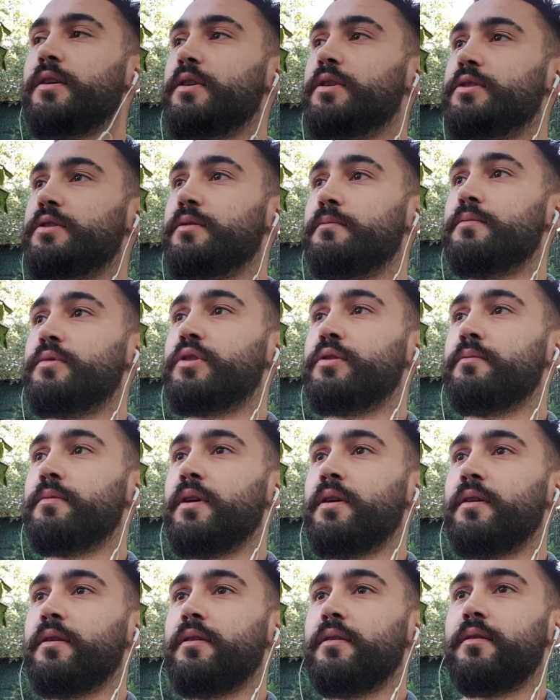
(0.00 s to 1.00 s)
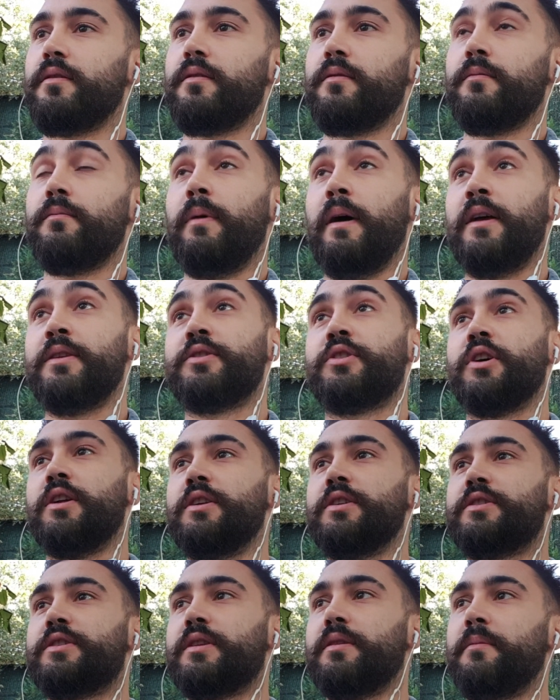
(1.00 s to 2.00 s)
dayıcım şimdi ben
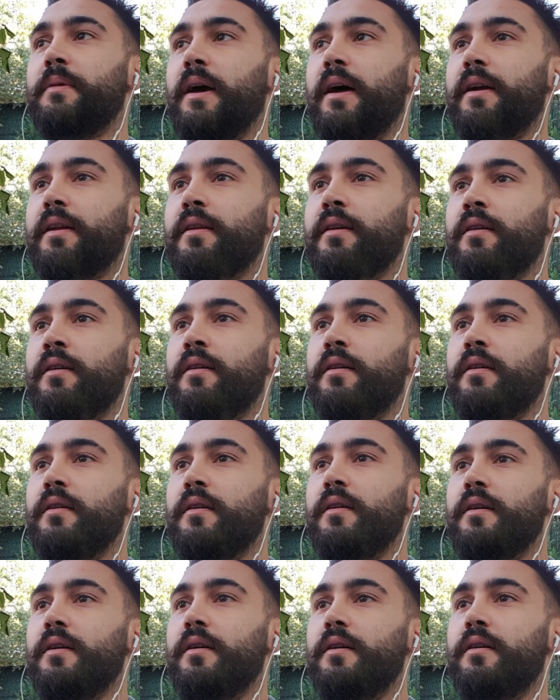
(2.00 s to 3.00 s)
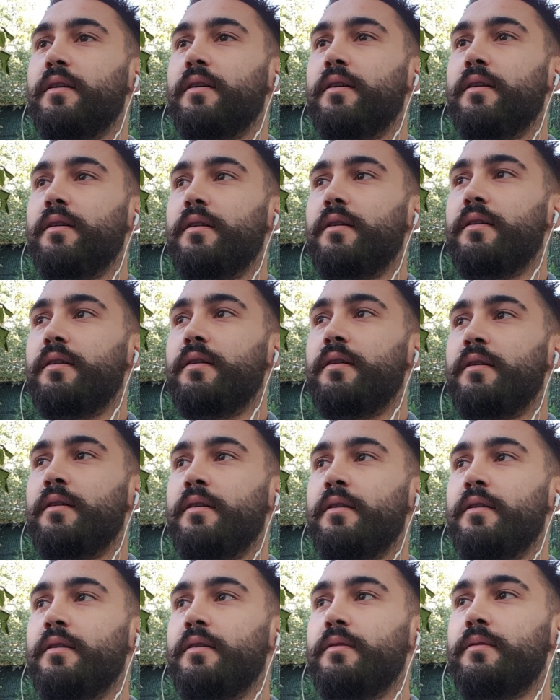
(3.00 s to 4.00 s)
çalıştığım yerde
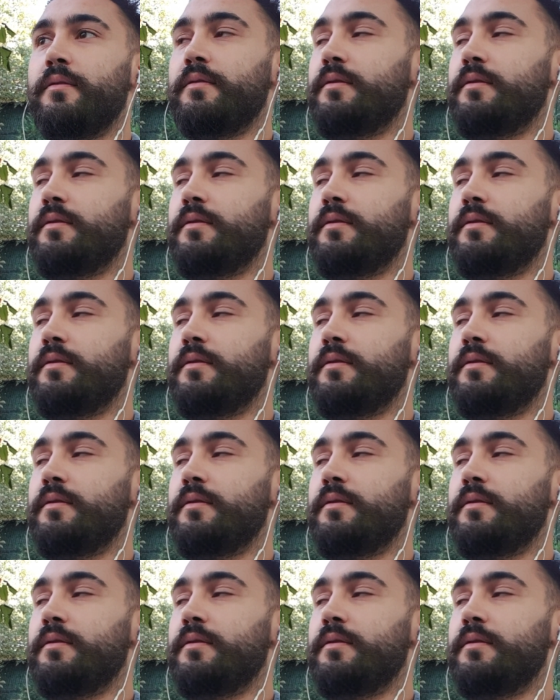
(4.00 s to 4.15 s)
ee,